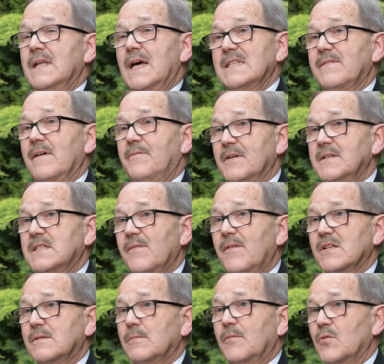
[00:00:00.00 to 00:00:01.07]
nazwa
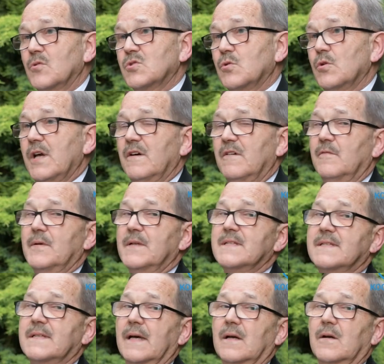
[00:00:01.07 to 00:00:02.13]
festiwal zobowiązuje
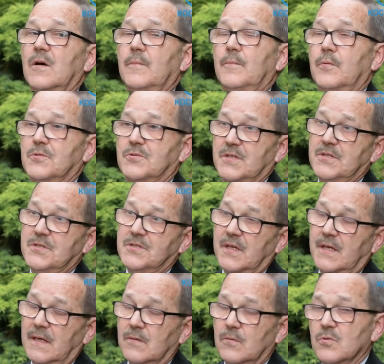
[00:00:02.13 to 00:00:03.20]
wobec tego, oprócz części
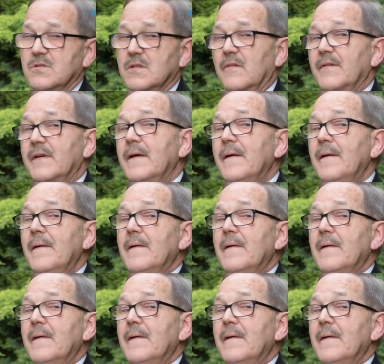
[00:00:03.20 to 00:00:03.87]
konkursowej,